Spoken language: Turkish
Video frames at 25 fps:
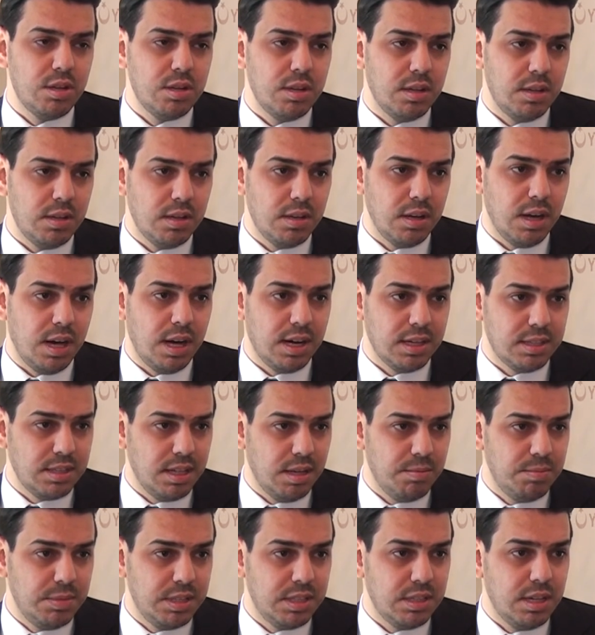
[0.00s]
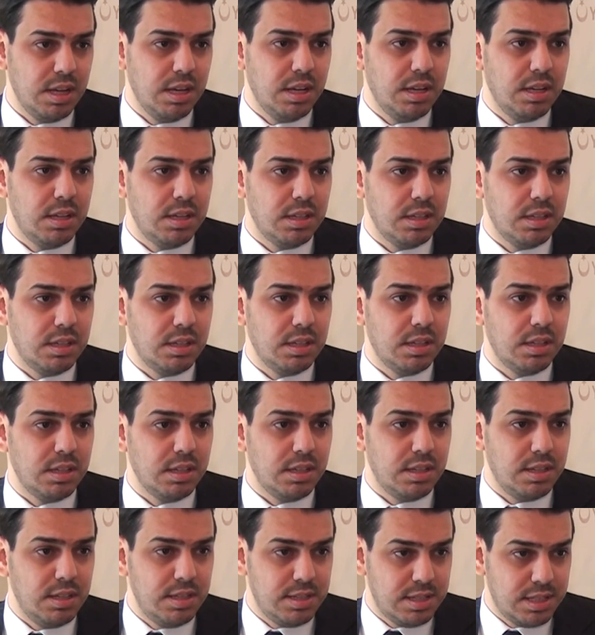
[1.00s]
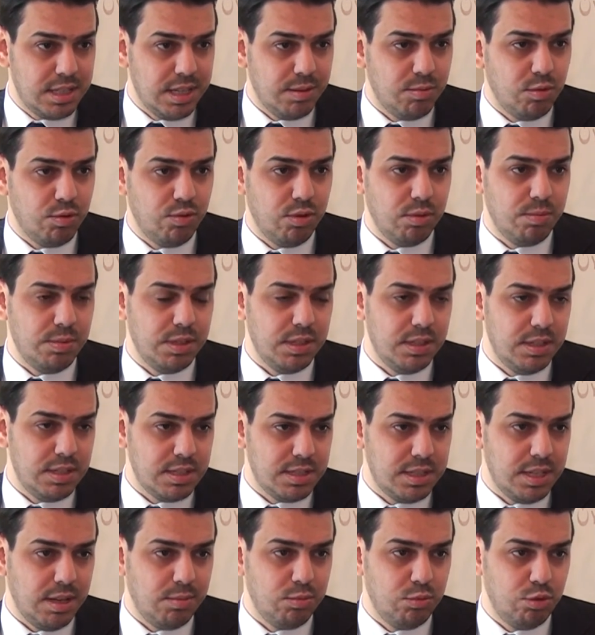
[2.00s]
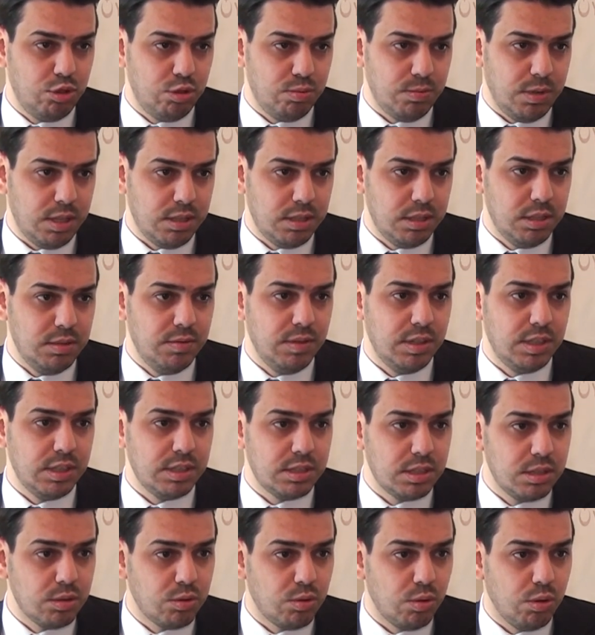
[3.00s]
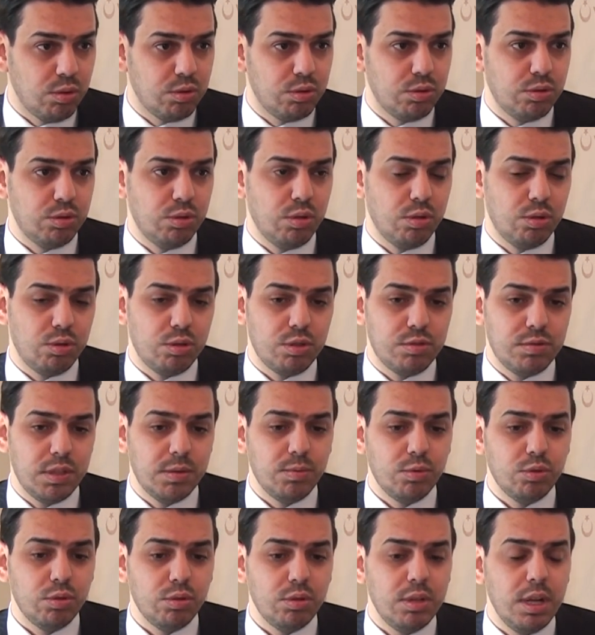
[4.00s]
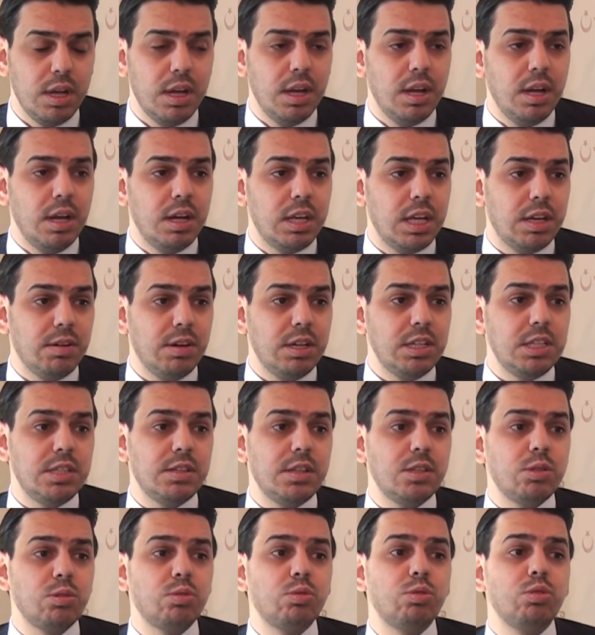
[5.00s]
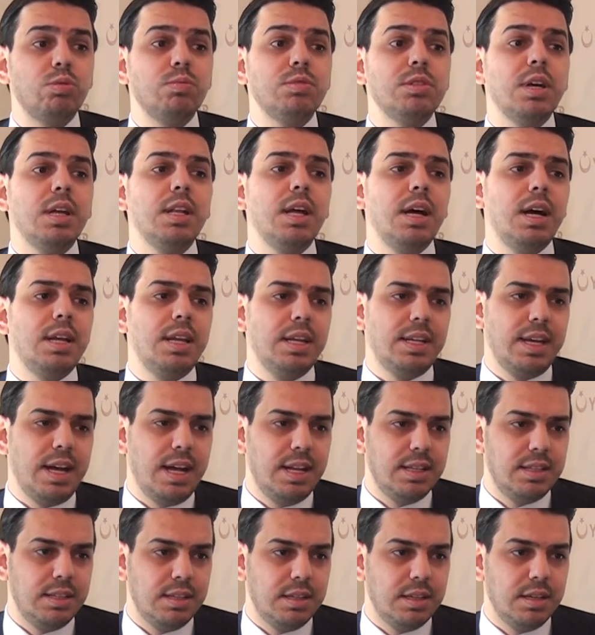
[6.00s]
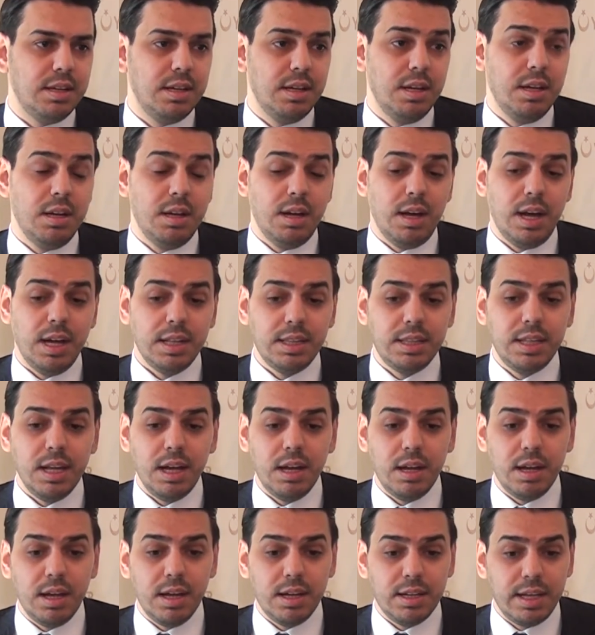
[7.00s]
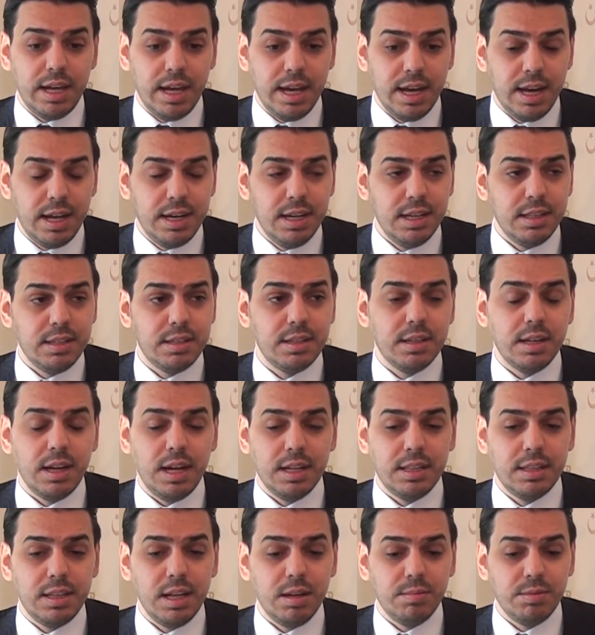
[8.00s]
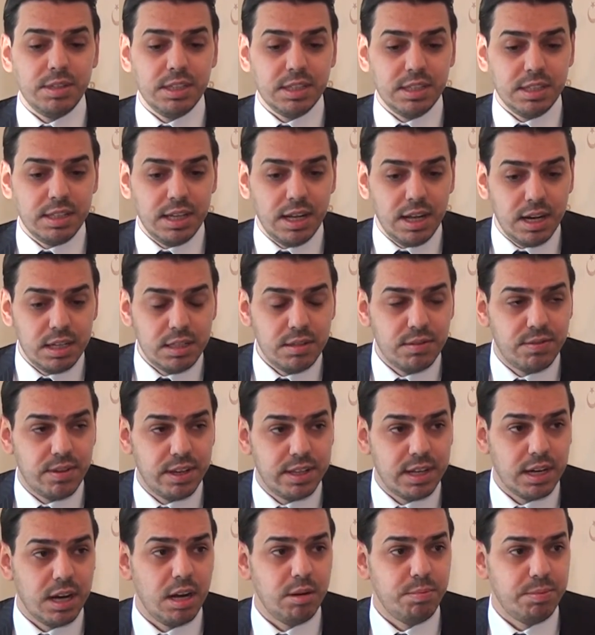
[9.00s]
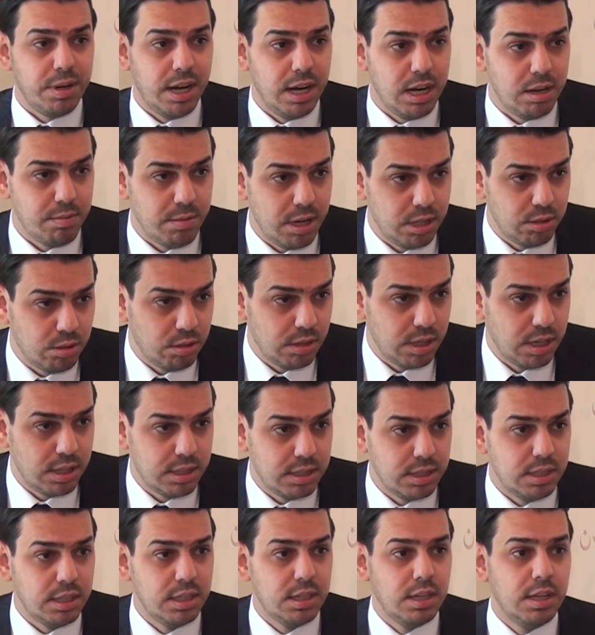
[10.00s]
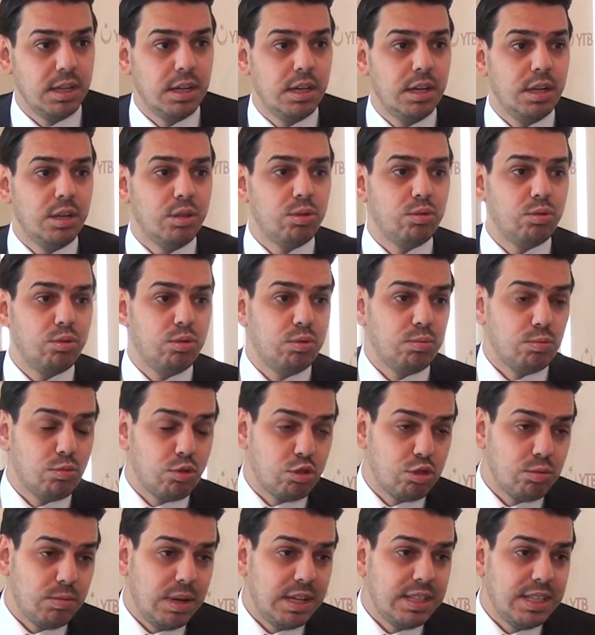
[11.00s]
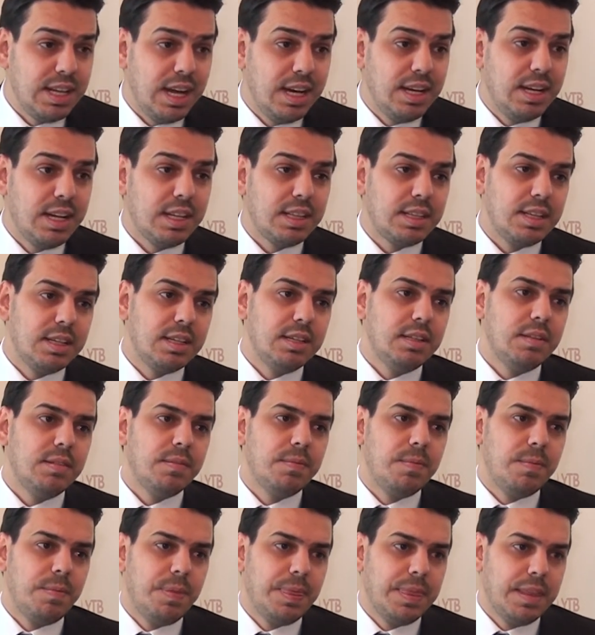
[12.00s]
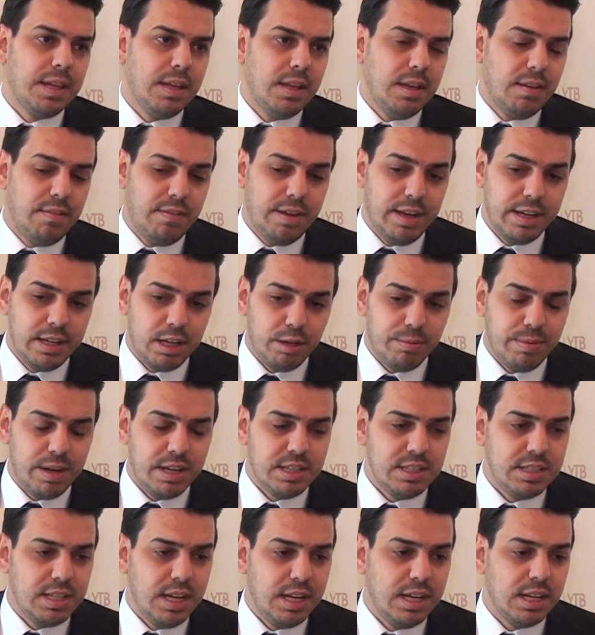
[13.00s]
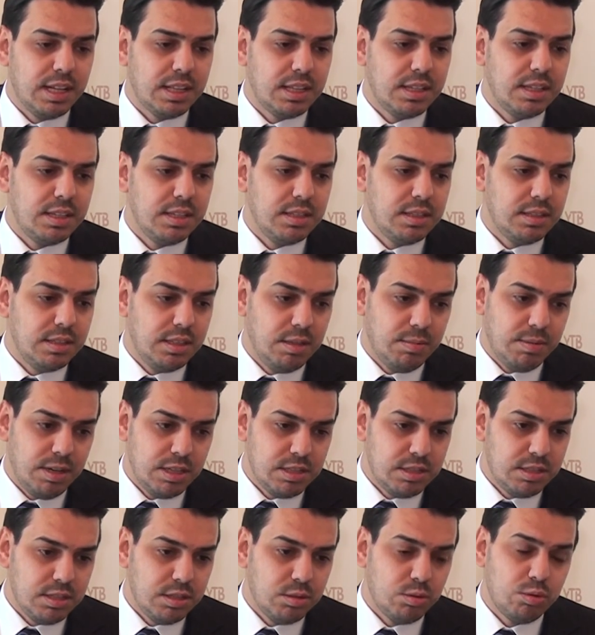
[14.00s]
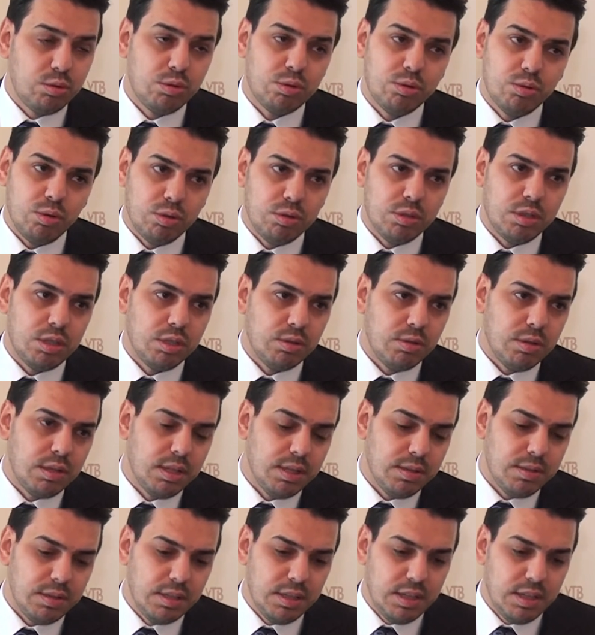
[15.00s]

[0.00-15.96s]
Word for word: e, artan bir e, İslamofobi, İslam düşmanlığı ve ırkçılık Maalesef. olduğunu görüyoruz. Ve bunun yavaş yavaş kurumsal hale geldiğini, hatta eyalet, hatta bırakın eyaleti federal parlamentolarda tüm Müslüman derneklerin veya yabancı derneklerin, yabancıların kurduğu onlara göre